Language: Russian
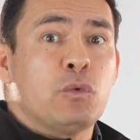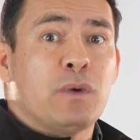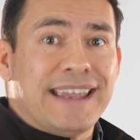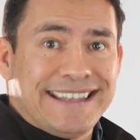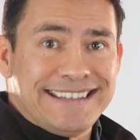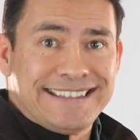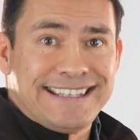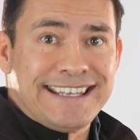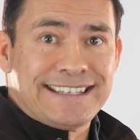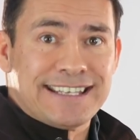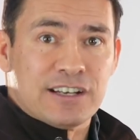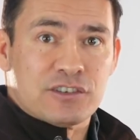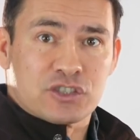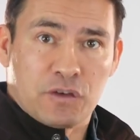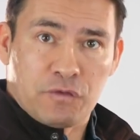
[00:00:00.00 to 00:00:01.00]
сообщаю
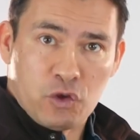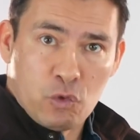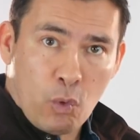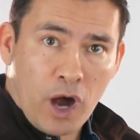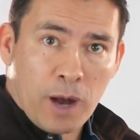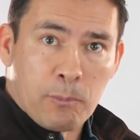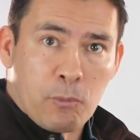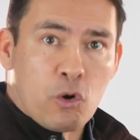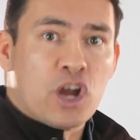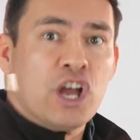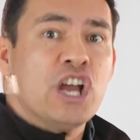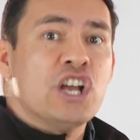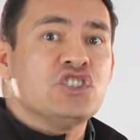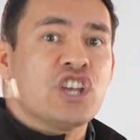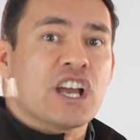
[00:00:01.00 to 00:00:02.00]
много деталей,
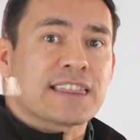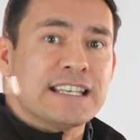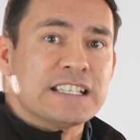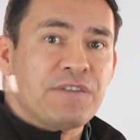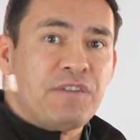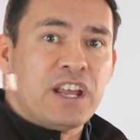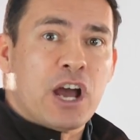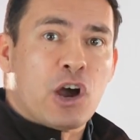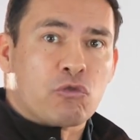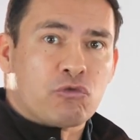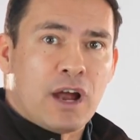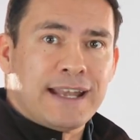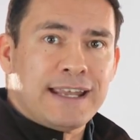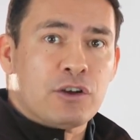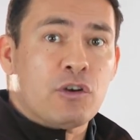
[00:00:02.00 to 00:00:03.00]
обязательно
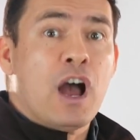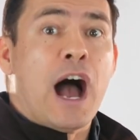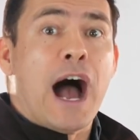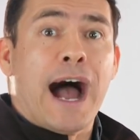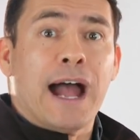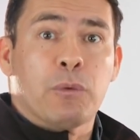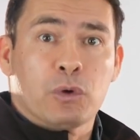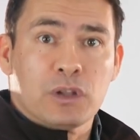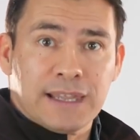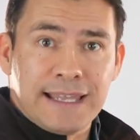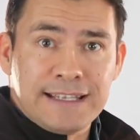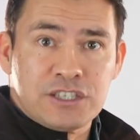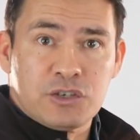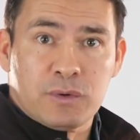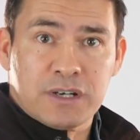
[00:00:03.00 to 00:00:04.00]
посмотрите.
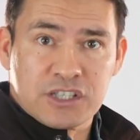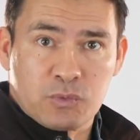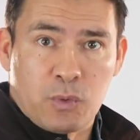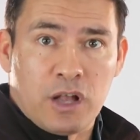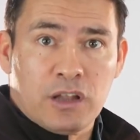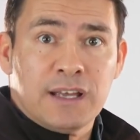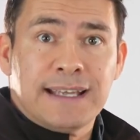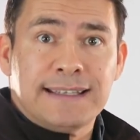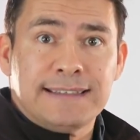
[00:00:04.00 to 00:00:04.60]
Ссылка в описании.